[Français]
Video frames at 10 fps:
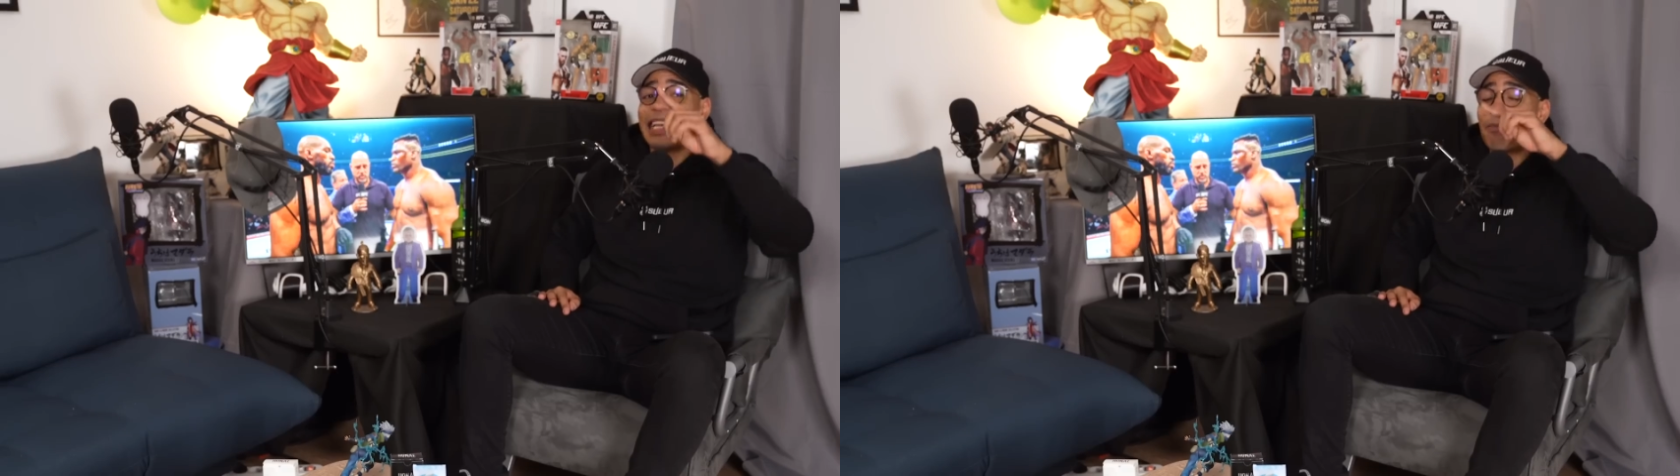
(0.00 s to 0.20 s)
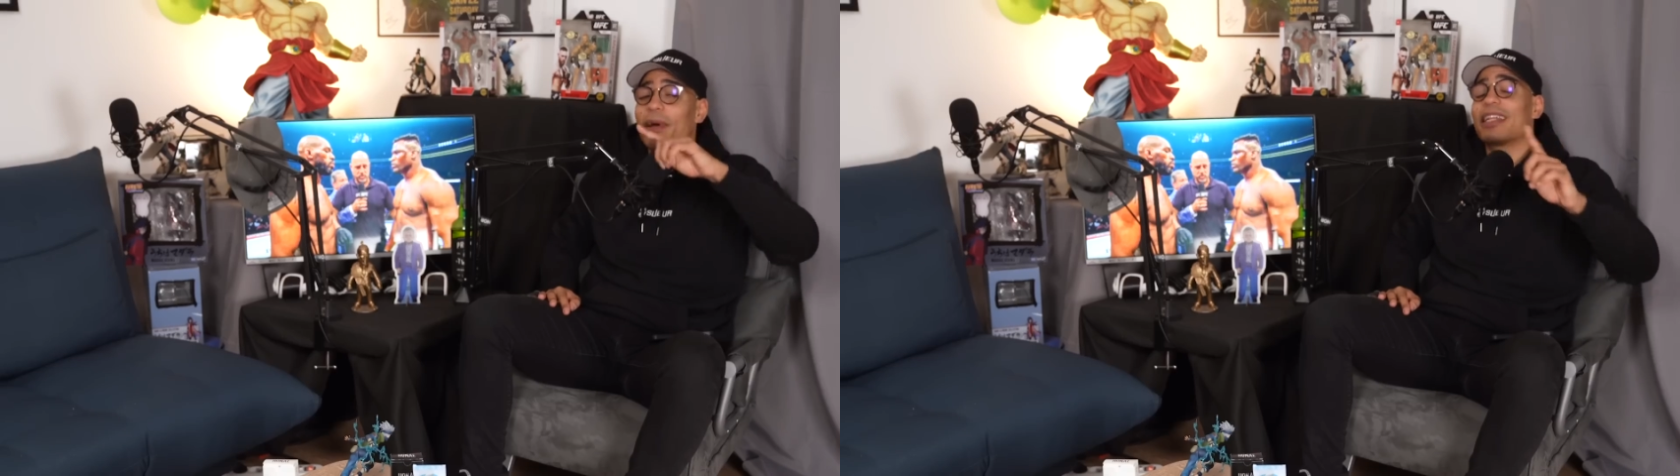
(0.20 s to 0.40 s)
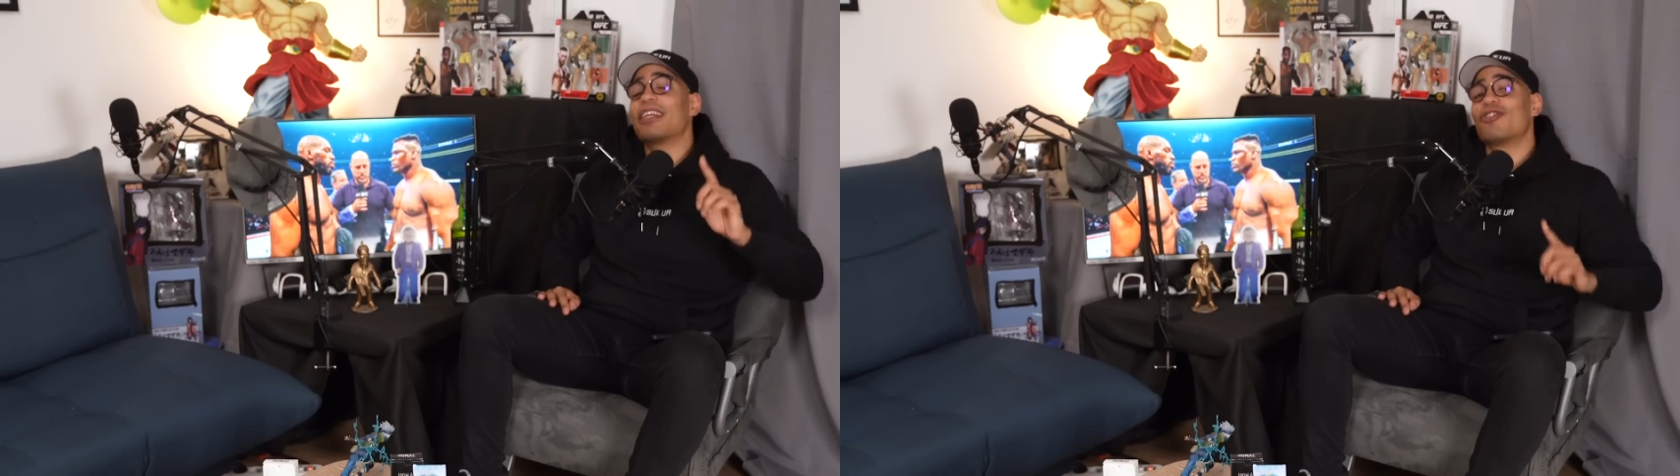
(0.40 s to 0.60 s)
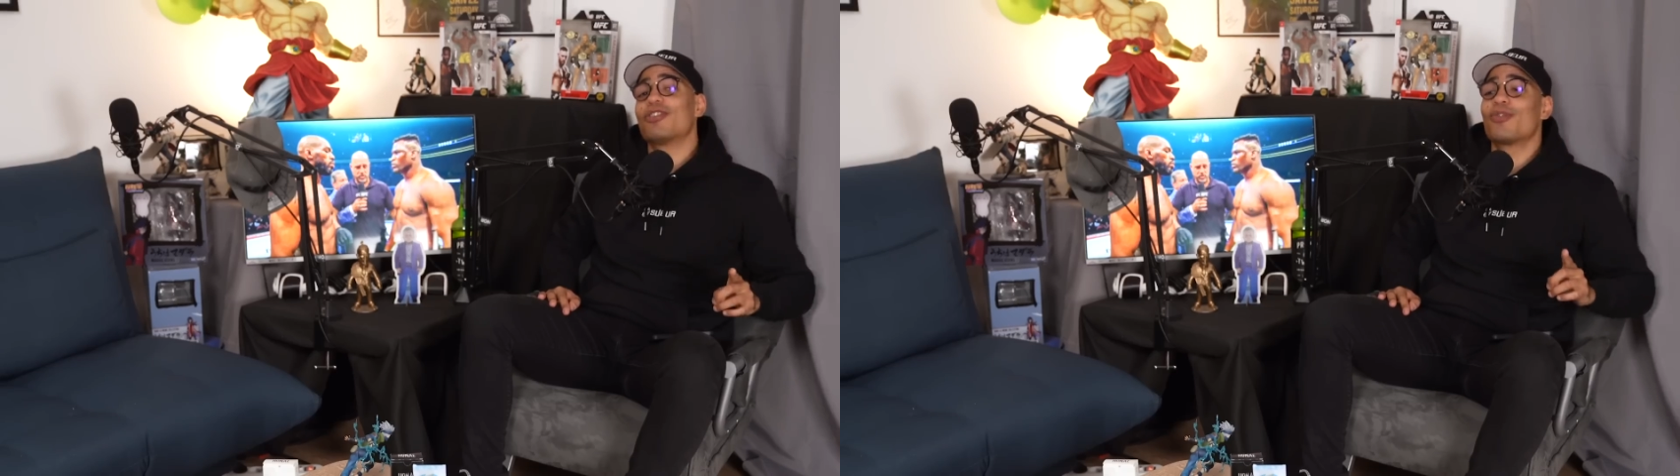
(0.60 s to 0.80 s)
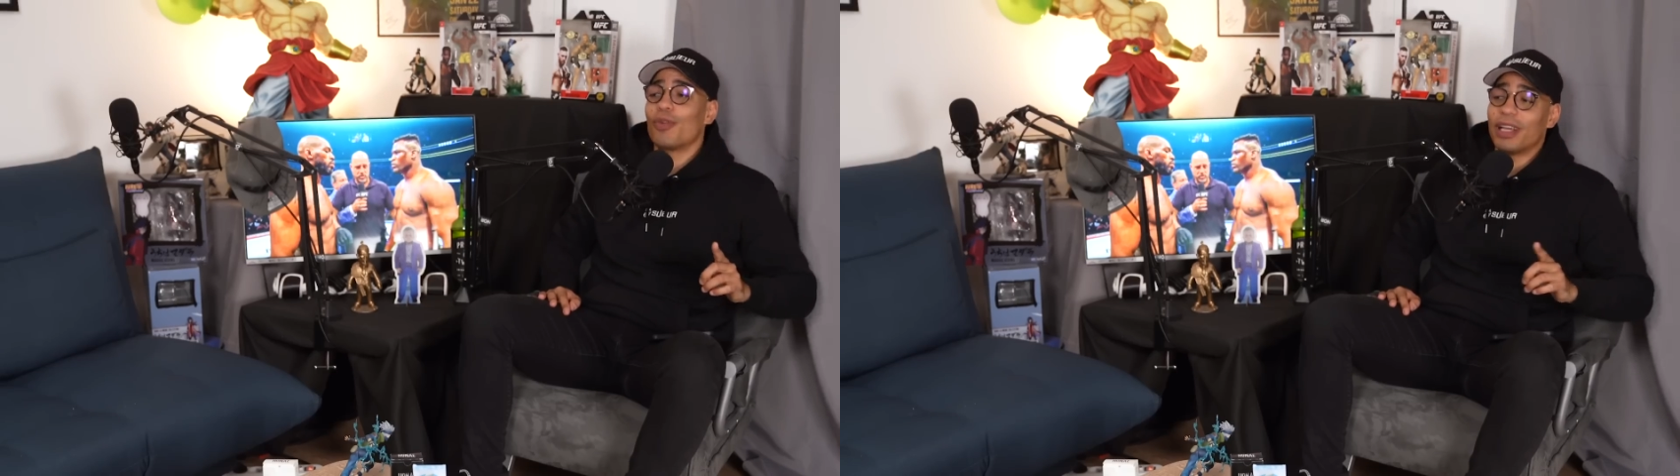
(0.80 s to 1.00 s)
qui a
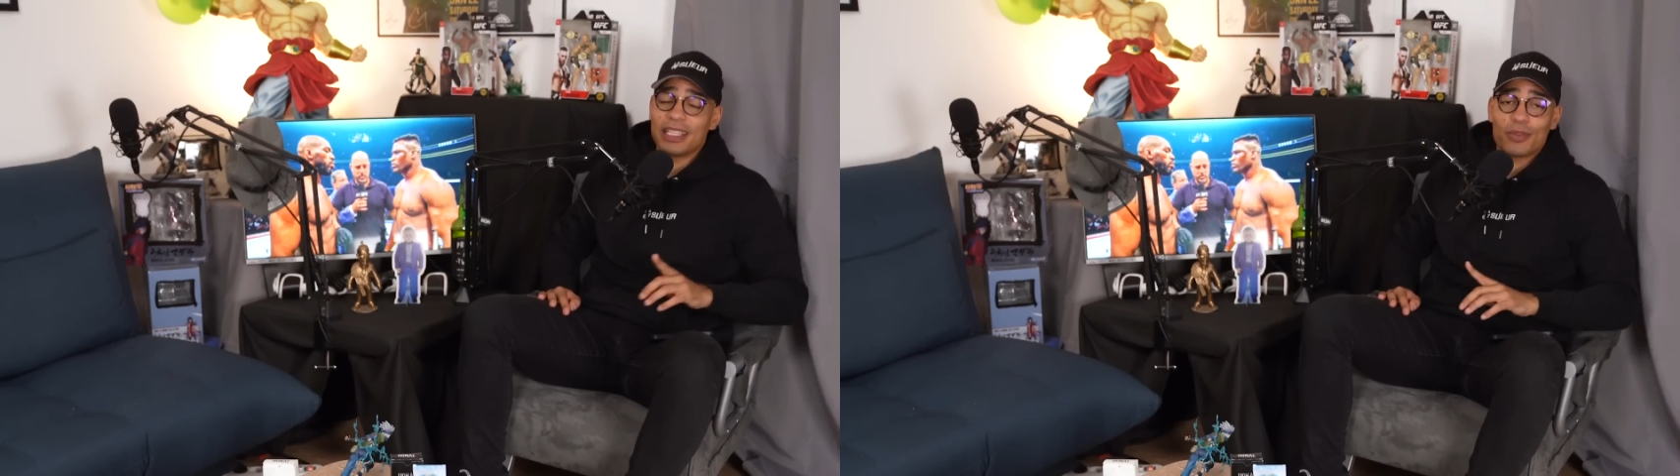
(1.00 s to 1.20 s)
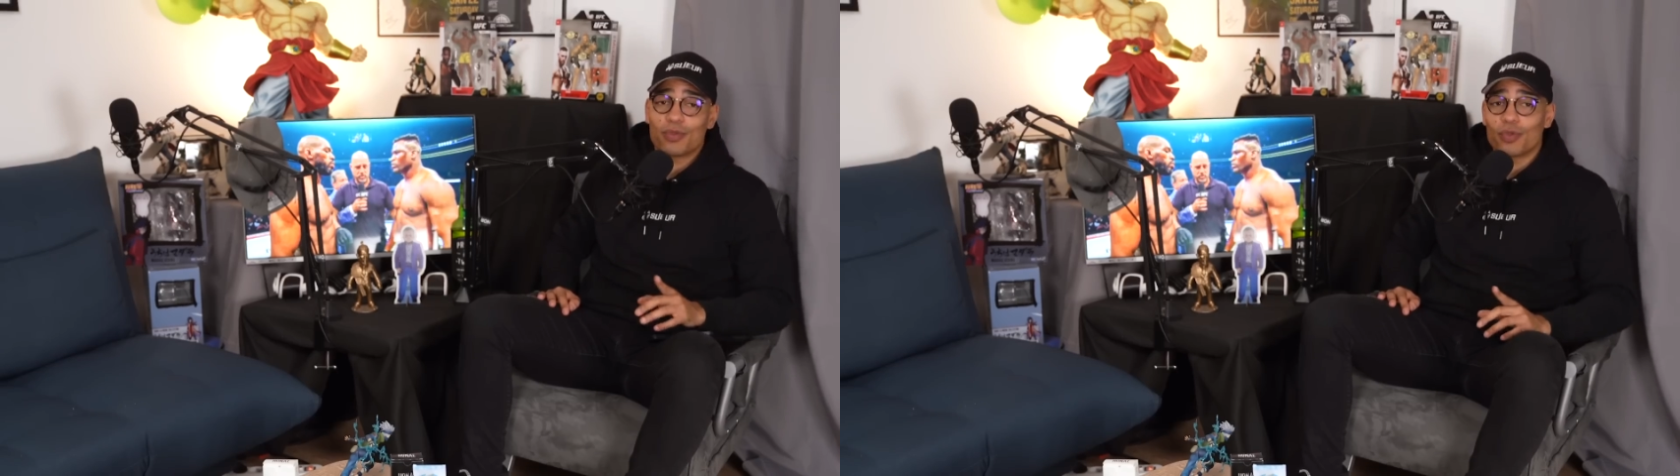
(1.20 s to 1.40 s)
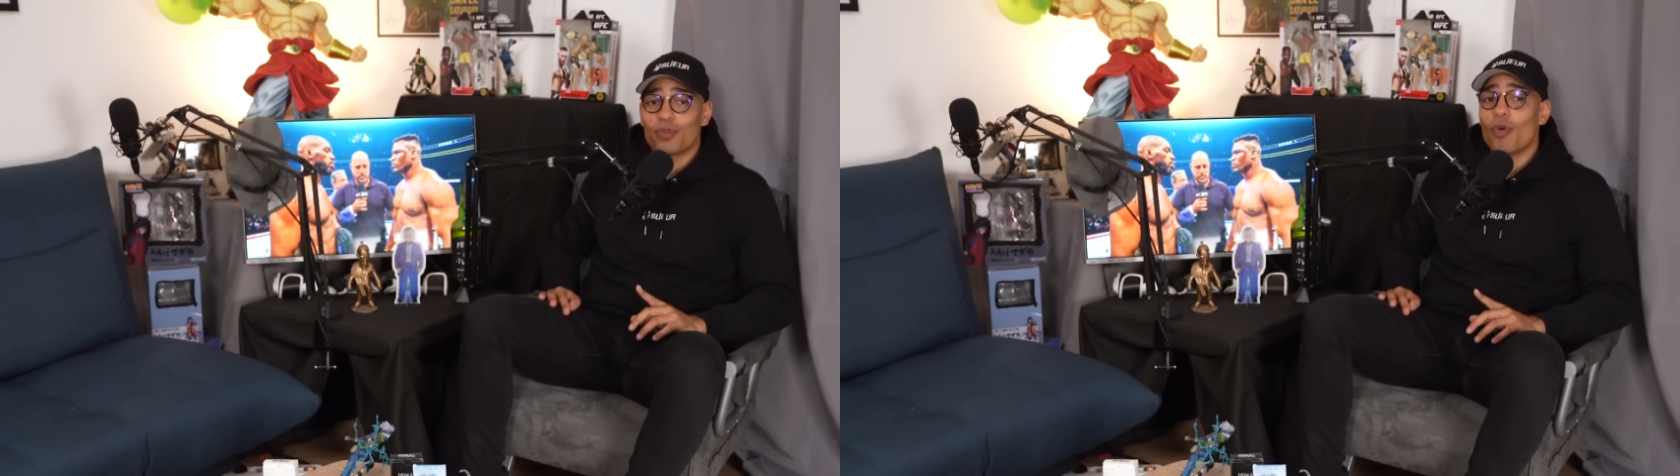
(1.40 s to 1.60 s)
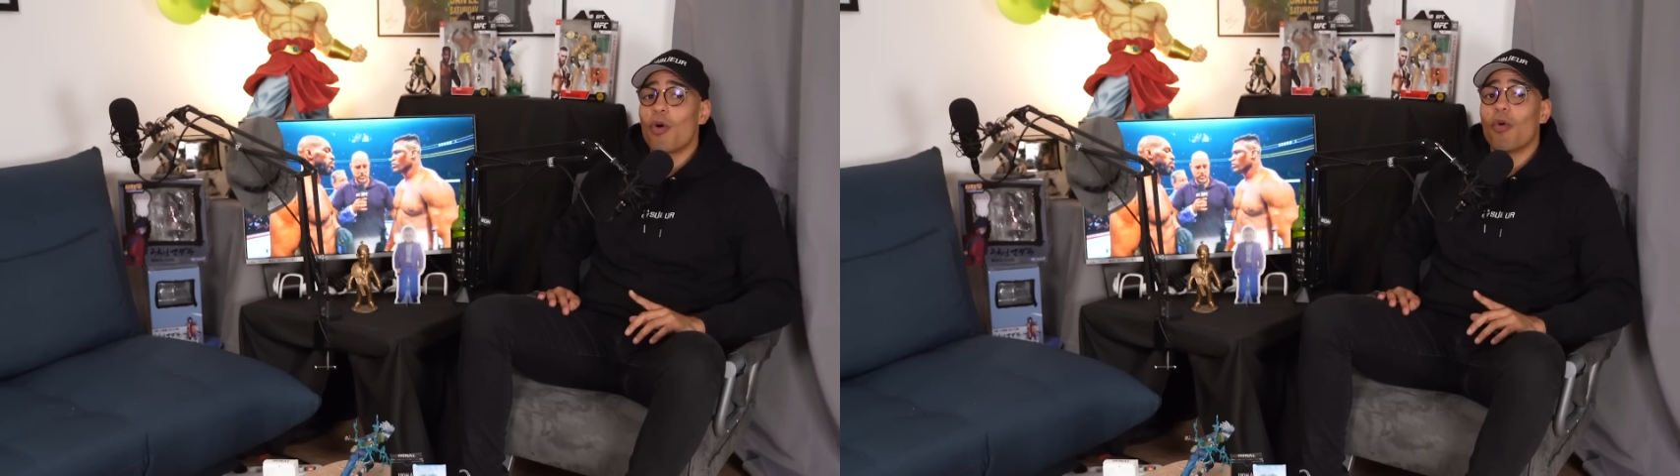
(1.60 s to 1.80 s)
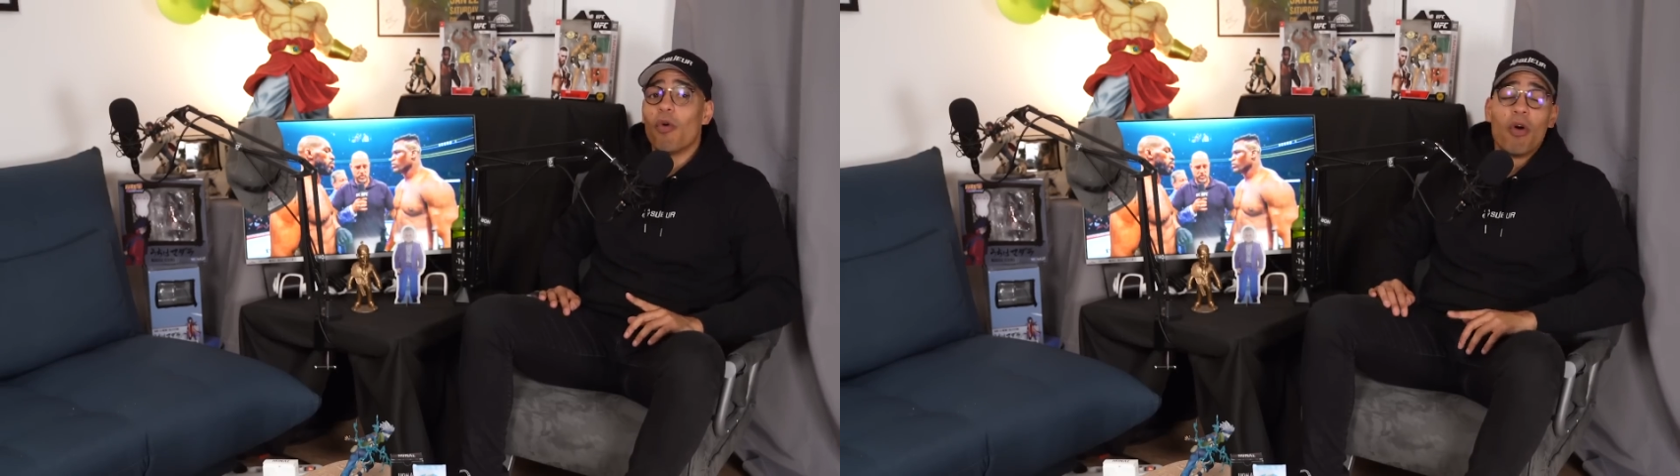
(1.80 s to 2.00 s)
partagé sur les réseaux sociaux,
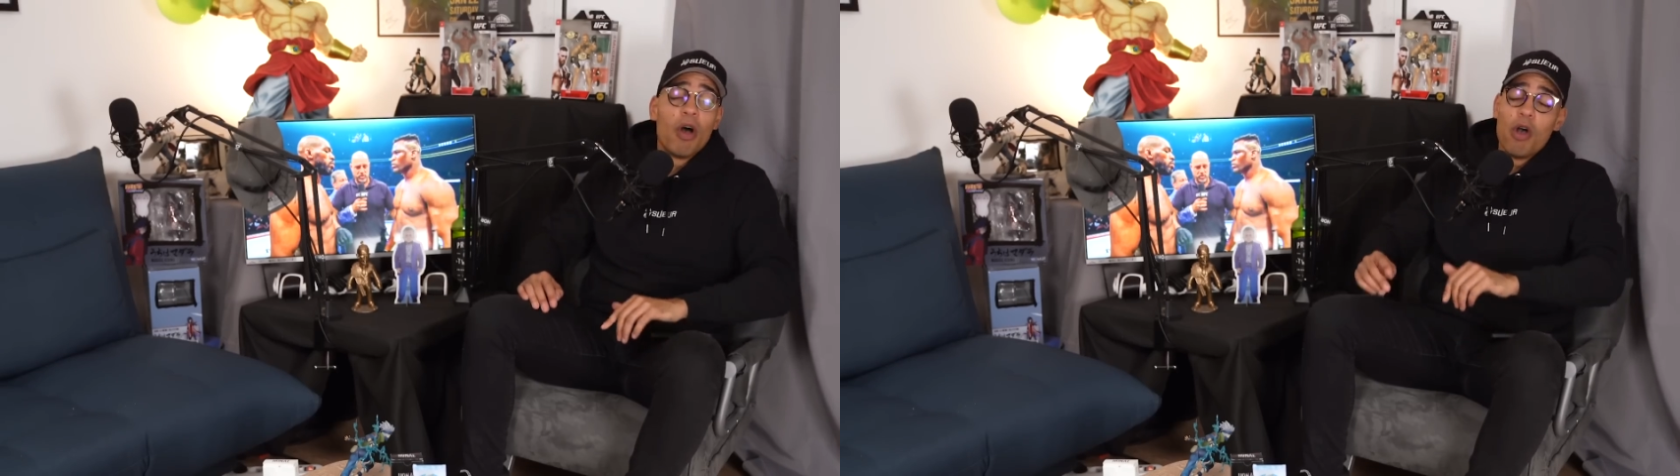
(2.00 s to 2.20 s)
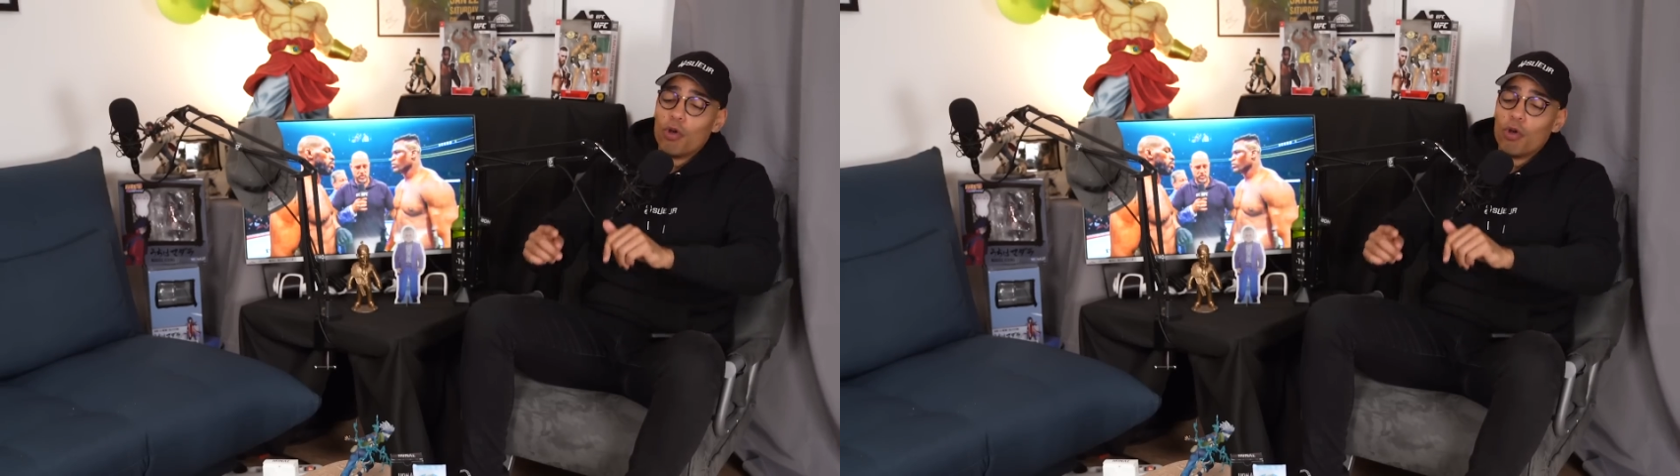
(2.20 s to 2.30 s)
en gros,